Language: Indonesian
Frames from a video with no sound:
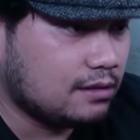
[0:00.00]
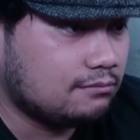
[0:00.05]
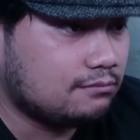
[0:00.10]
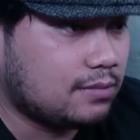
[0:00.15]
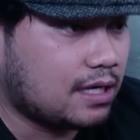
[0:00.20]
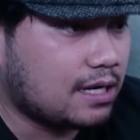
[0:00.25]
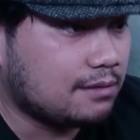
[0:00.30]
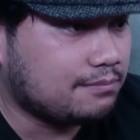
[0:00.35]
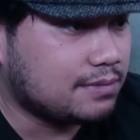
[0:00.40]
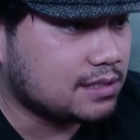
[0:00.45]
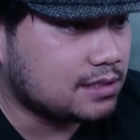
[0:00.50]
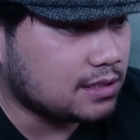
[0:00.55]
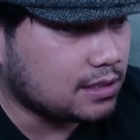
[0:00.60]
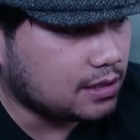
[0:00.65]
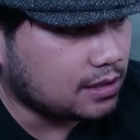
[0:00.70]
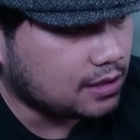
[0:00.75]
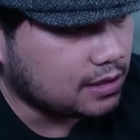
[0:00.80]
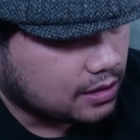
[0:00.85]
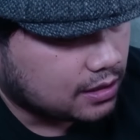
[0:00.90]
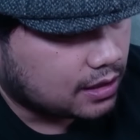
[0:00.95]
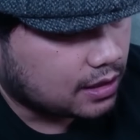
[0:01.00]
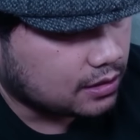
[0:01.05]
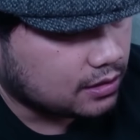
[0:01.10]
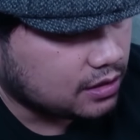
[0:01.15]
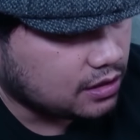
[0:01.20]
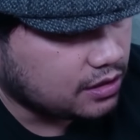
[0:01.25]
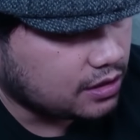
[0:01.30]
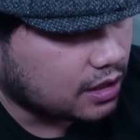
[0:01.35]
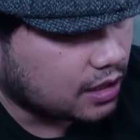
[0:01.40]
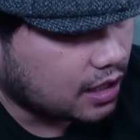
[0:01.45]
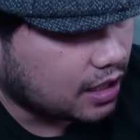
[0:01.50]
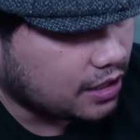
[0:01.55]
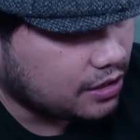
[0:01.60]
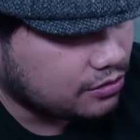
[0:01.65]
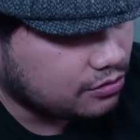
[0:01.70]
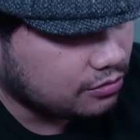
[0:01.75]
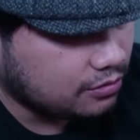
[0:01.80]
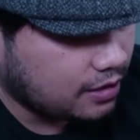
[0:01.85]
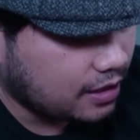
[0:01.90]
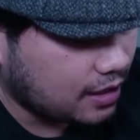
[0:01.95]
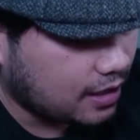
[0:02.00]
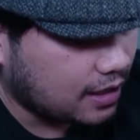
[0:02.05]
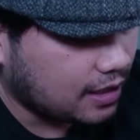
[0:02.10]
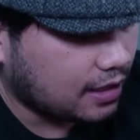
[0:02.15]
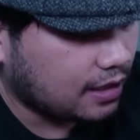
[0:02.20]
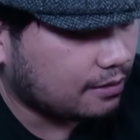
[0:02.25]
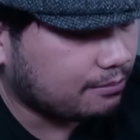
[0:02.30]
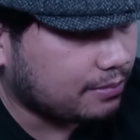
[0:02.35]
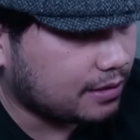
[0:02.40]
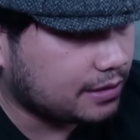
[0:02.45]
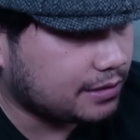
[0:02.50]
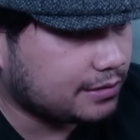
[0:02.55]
Berapa sih ratingnya Kaiju D8?